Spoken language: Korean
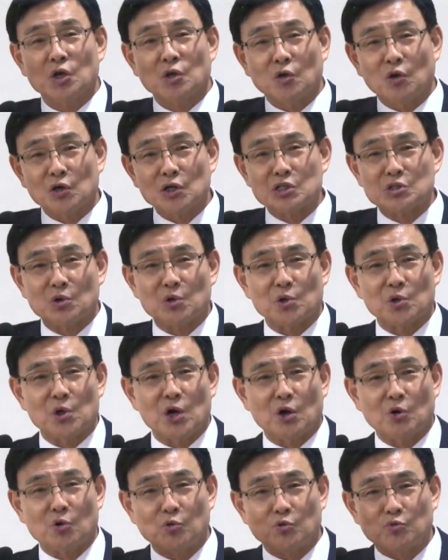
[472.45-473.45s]
거리
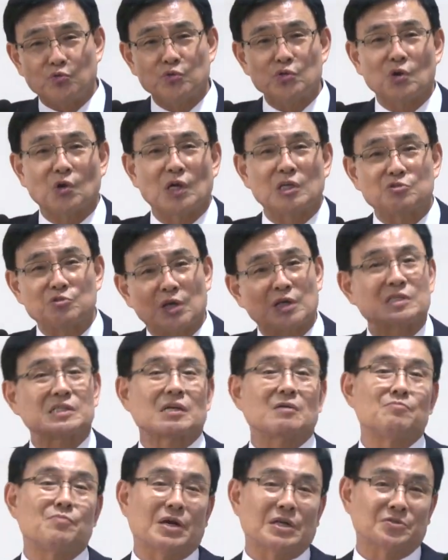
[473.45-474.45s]
설교하고 구령할 줄 아는
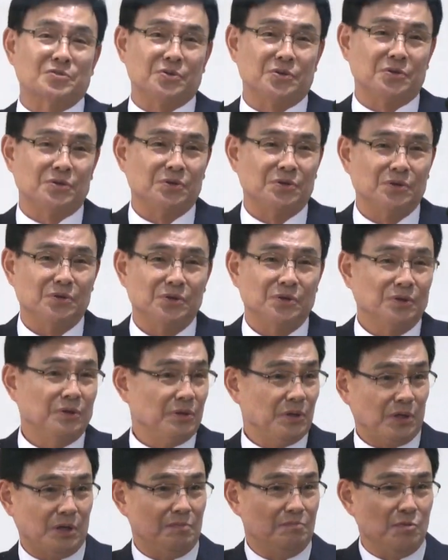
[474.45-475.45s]
사람 봤어요?
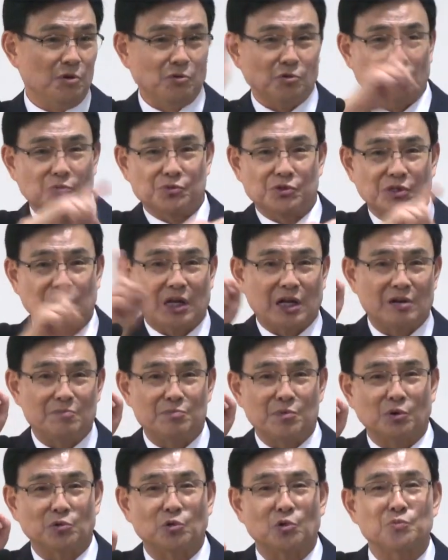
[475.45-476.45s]
한 명도 없어요. 단
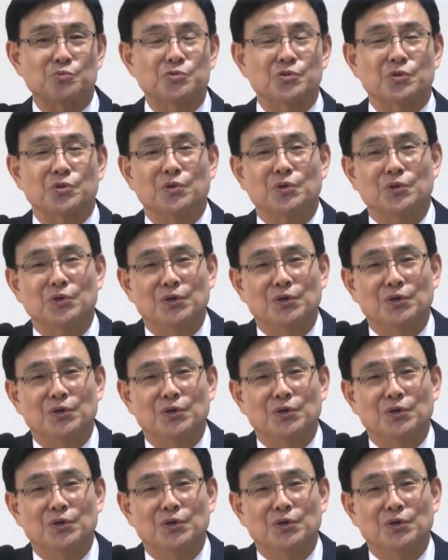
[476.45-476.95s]
한 명도 없어요.